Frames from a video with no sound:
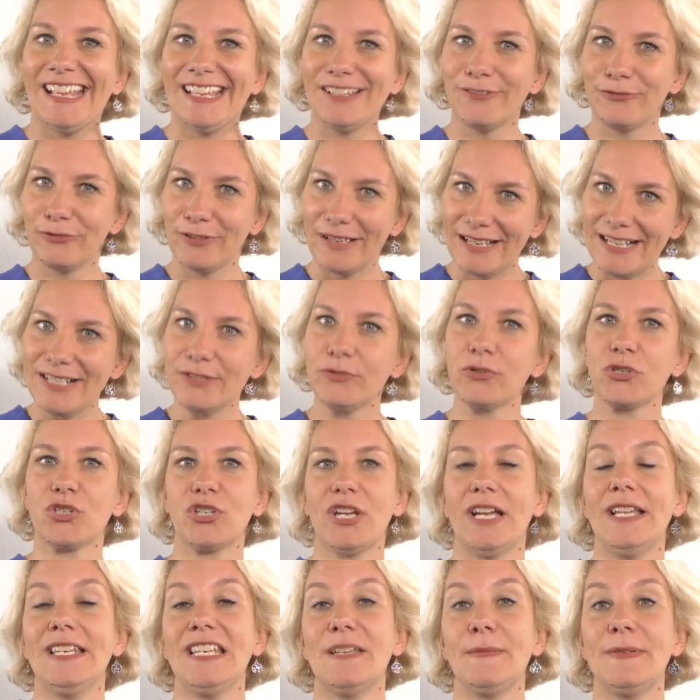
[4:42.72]
Für Eltor
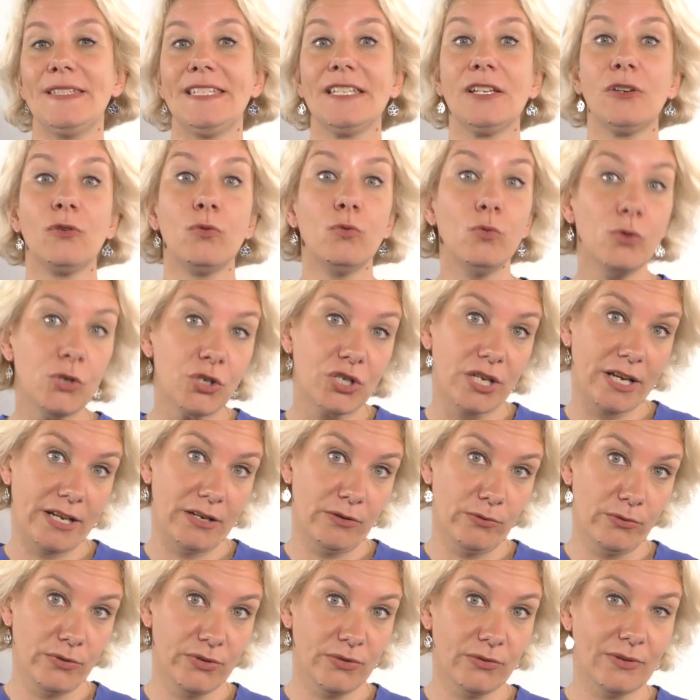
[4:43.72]
scheint nämlich die
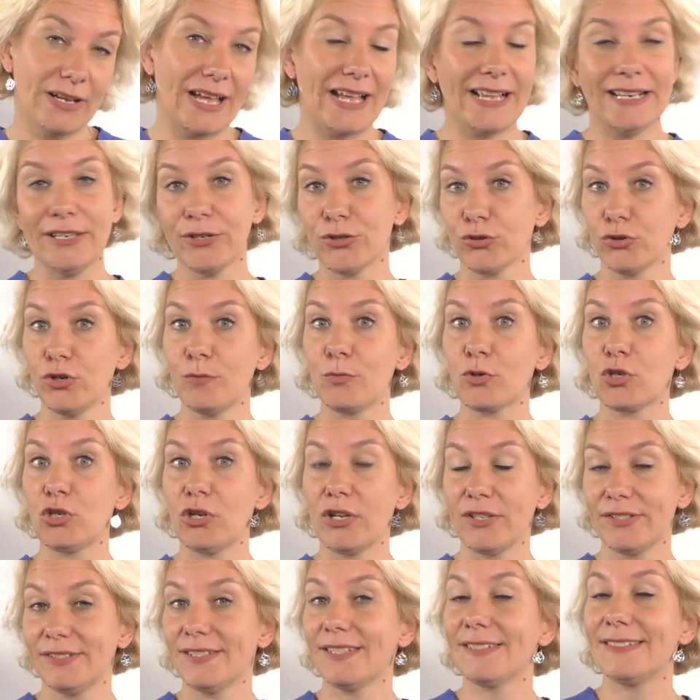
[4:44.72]
Gutscheinlösung eigentlich schon eine
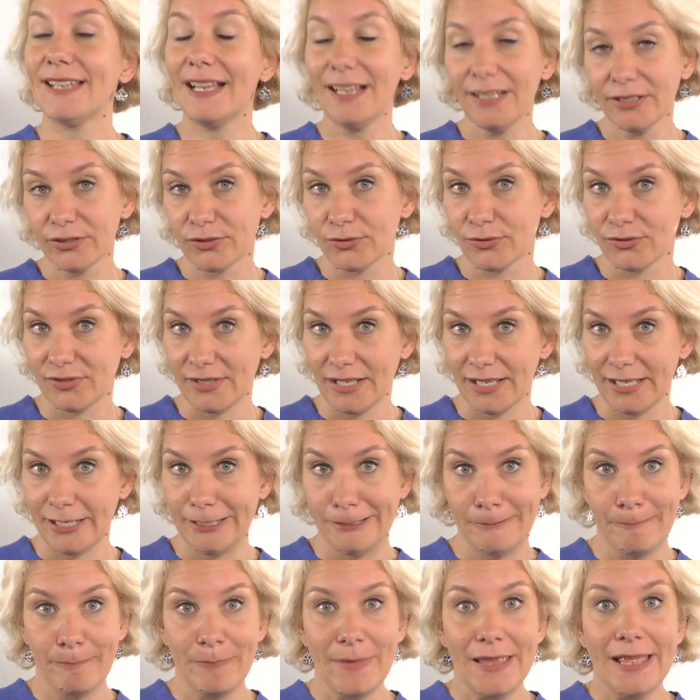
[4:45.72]
beschlossene Sache zu
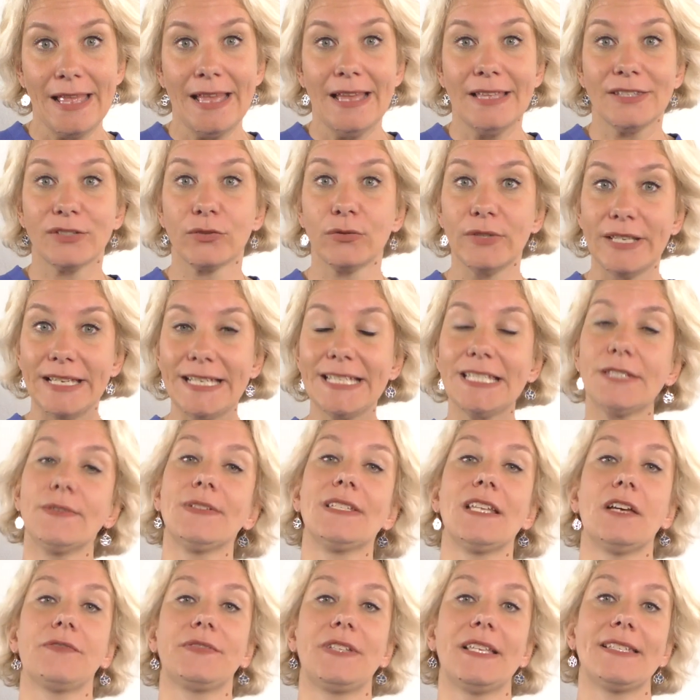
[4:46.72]
sein. Zunächst
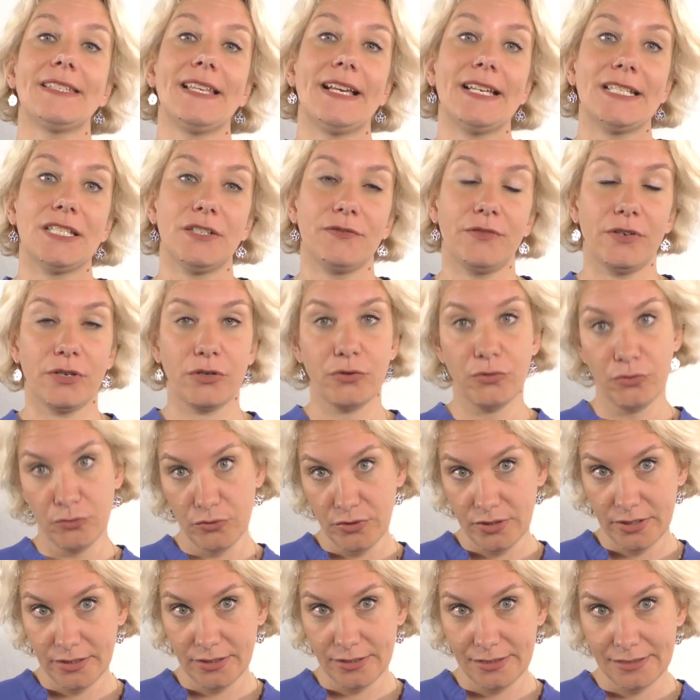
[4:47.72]
wird auf der Seite
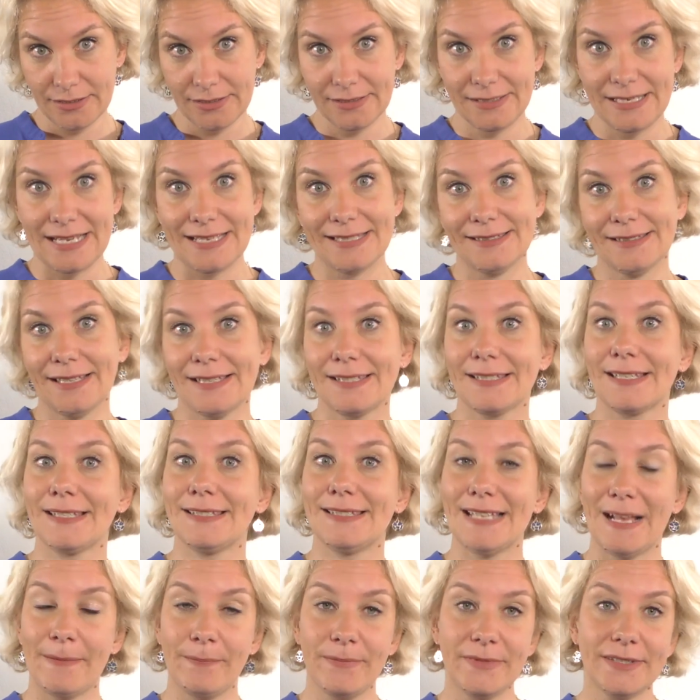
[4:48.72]
verkündet, dass das
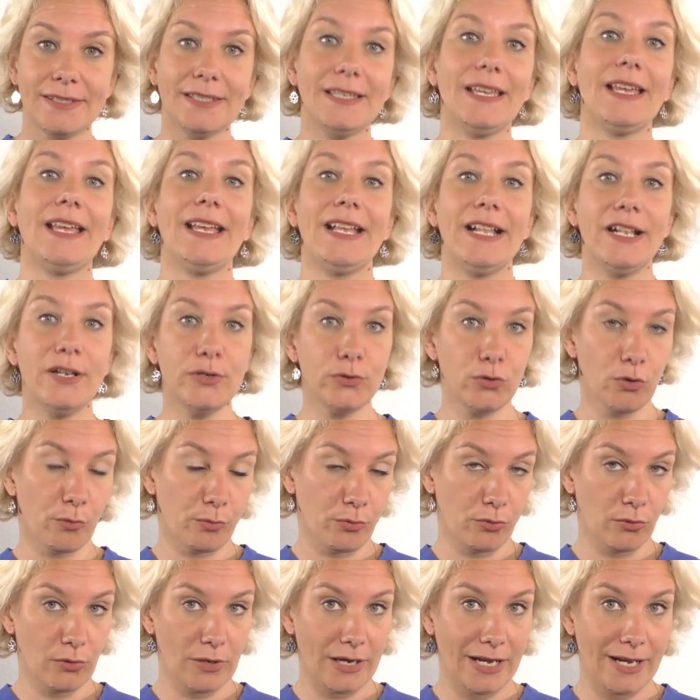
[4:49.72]
gesamte
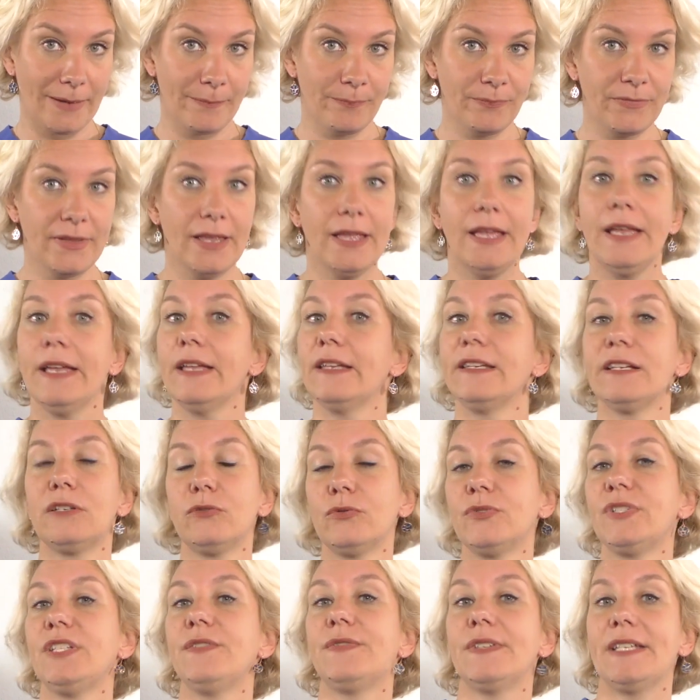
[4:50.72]
Eltor-Programm
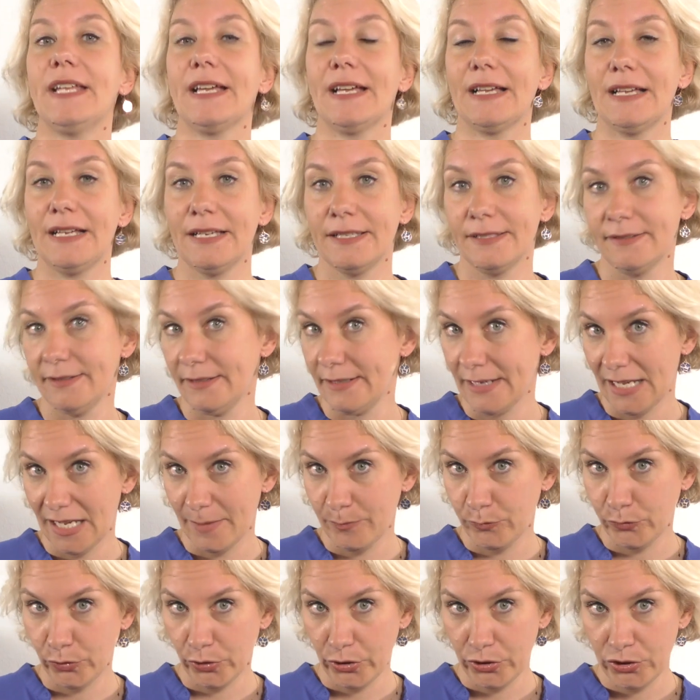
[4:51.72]
inklusive der Reisen
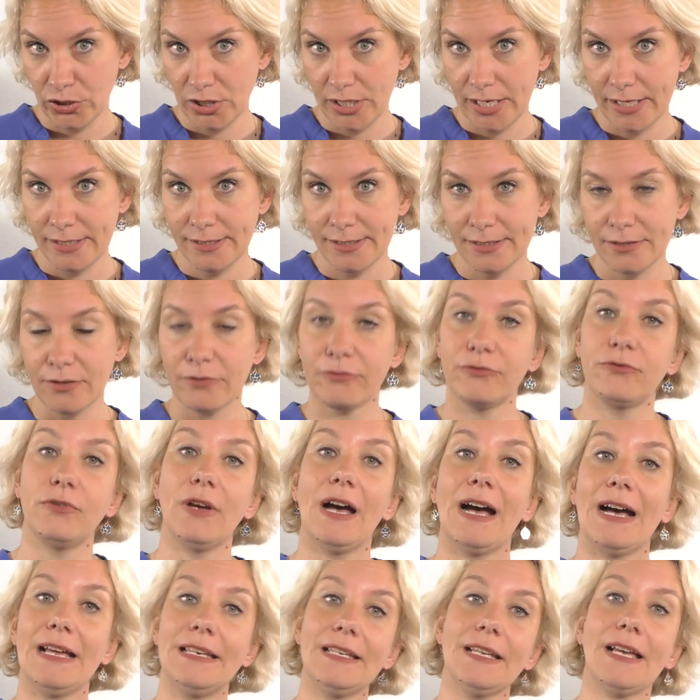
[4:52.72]
innerhalb Deutschlands
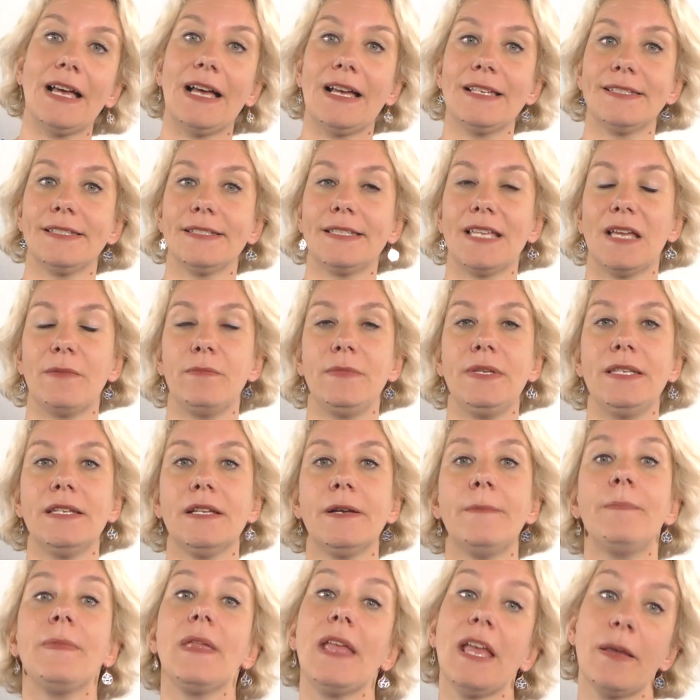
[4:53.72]
für alle
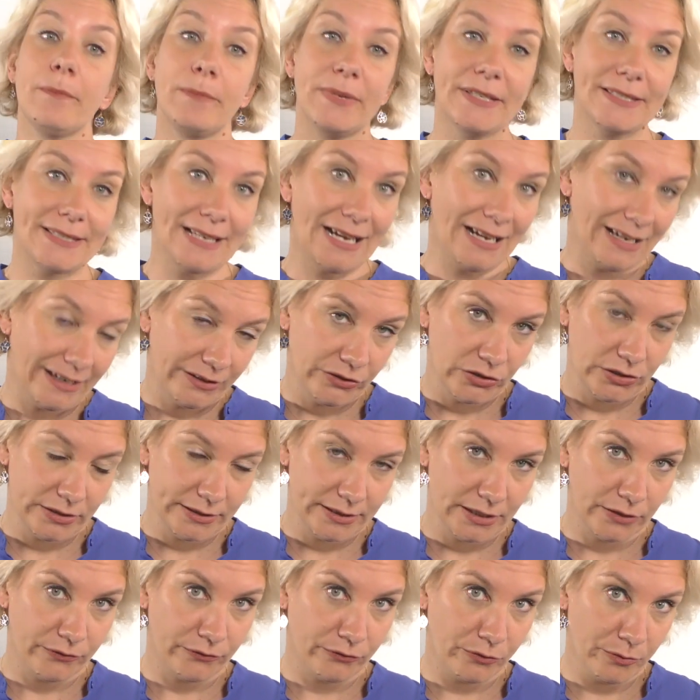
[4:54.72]
Reisetermine bis
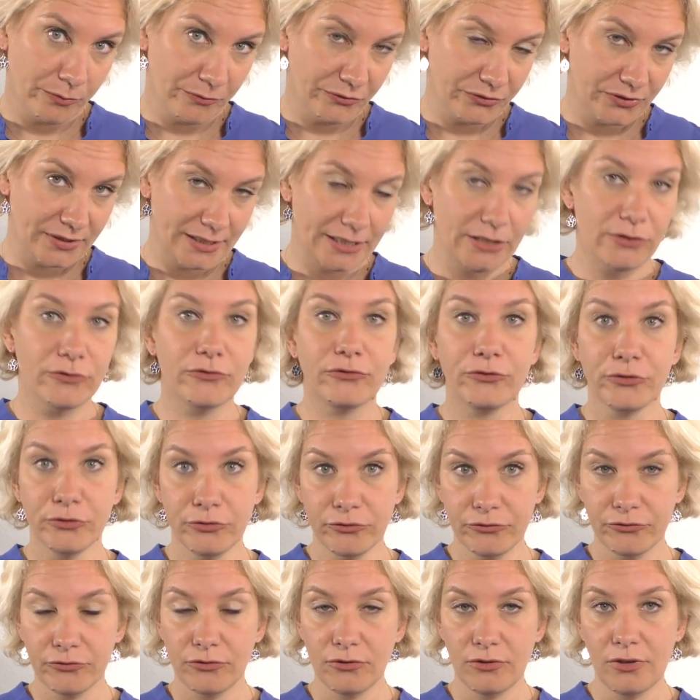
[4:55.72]
einschließlich
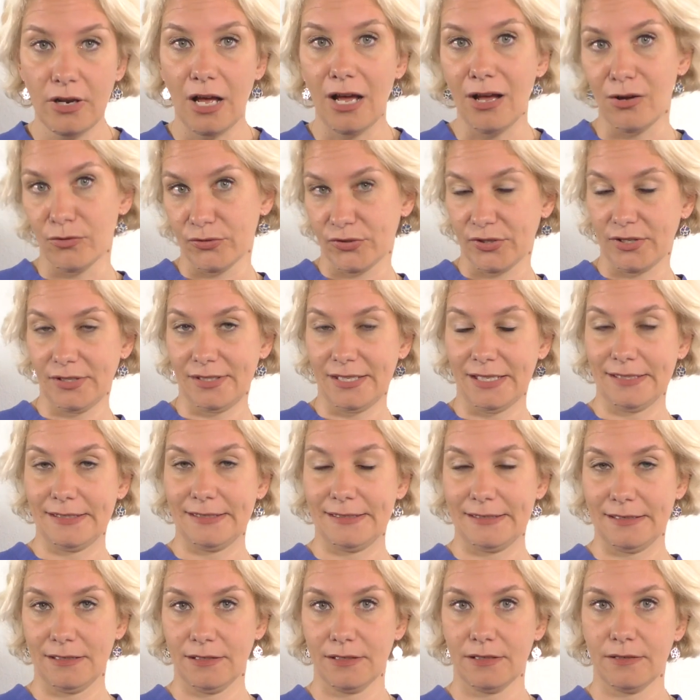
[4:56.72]
15.05.
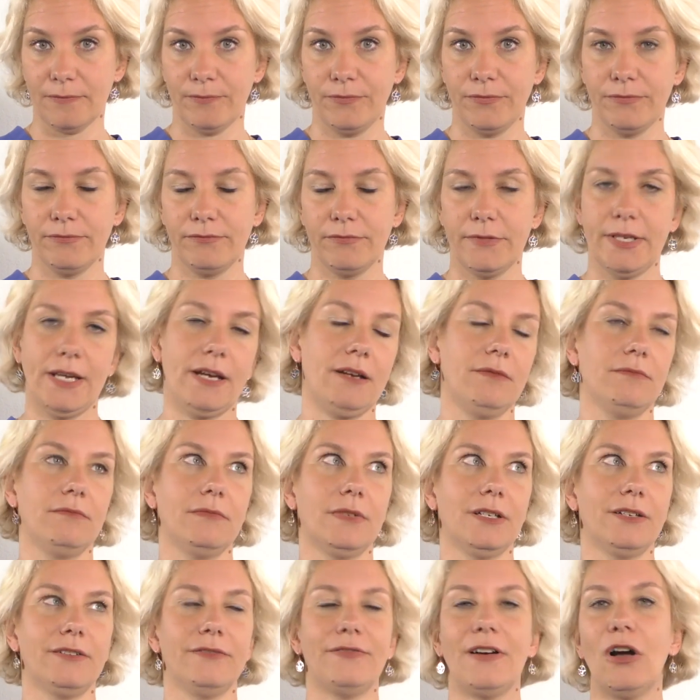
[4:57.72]
ausgesetzt sind ja,
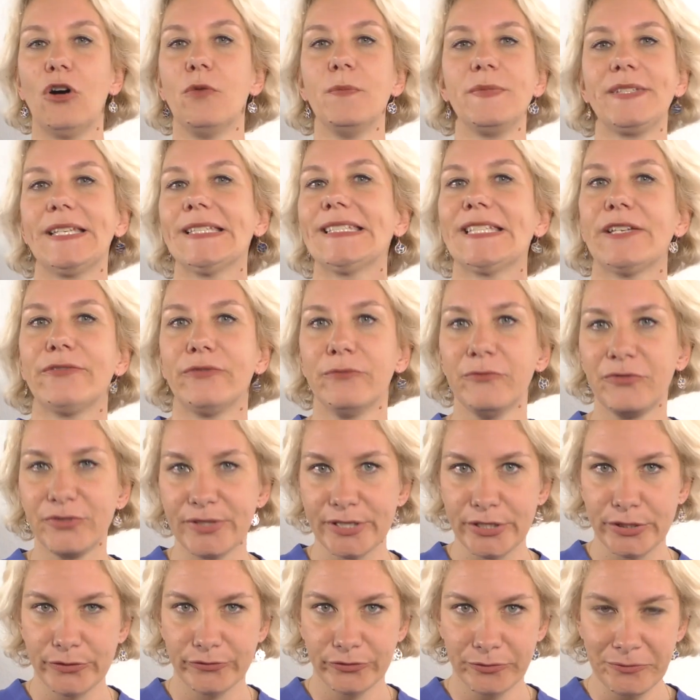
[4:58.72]
äh, warum es jetzt der
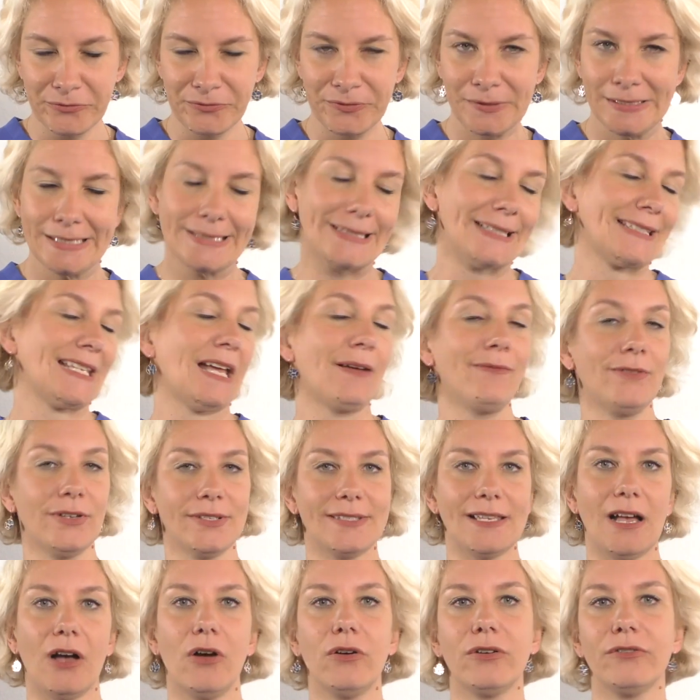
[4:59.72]
15.05. ist, das haben wir
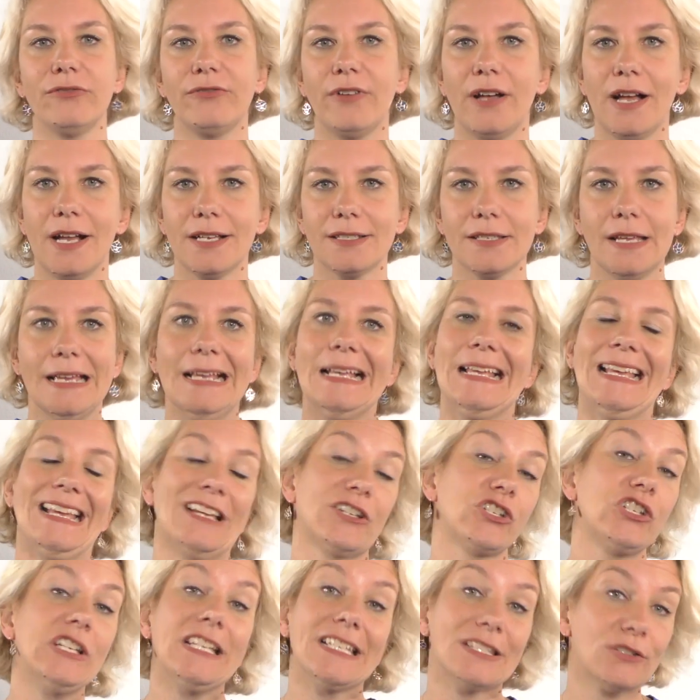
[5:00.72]
uns auch gefragt,
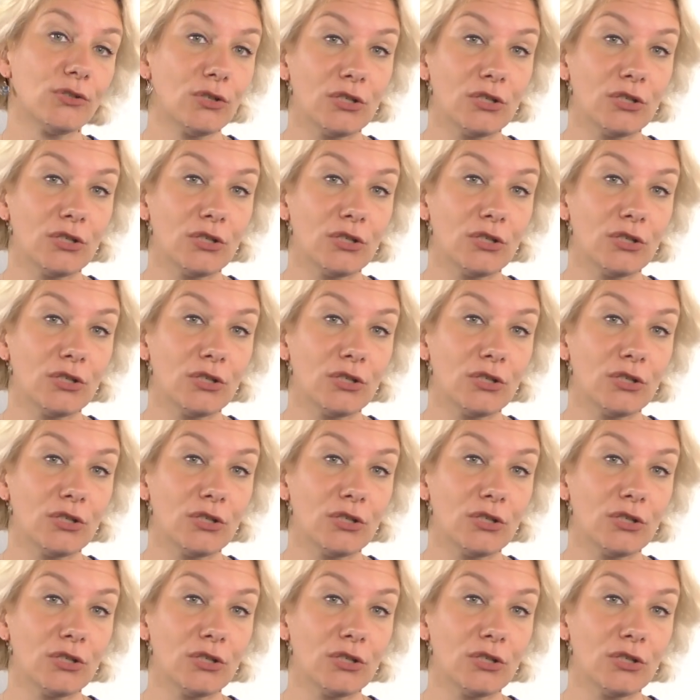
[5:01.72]
erschließt